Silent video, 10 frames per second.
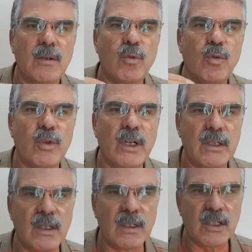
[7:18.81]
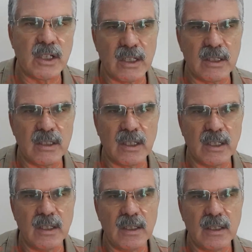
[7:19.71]
kudret
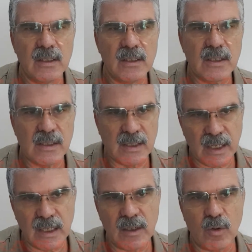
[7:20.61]
çekirdeği zehirli